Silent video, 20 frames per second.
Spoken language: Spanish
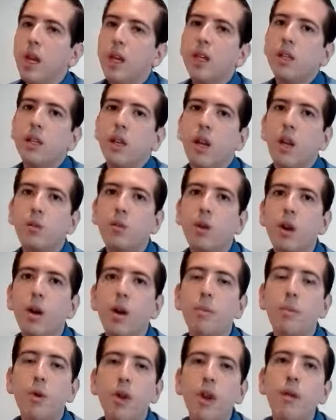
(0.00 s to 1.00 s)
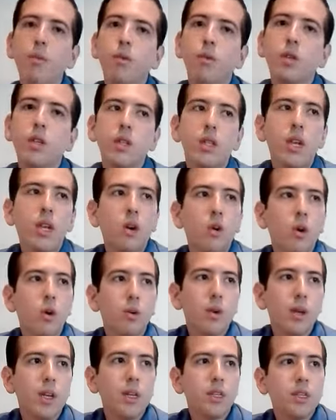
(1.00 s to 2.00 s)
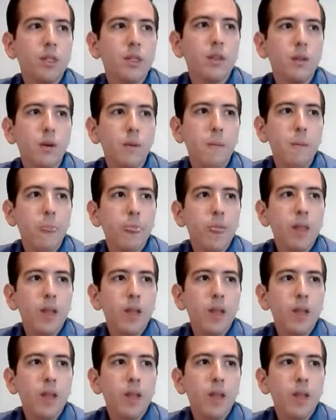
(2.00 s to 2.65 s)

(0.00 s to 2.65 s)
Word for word: y decirles, bueno, apoyamos a 100 jóvenes, ¿no?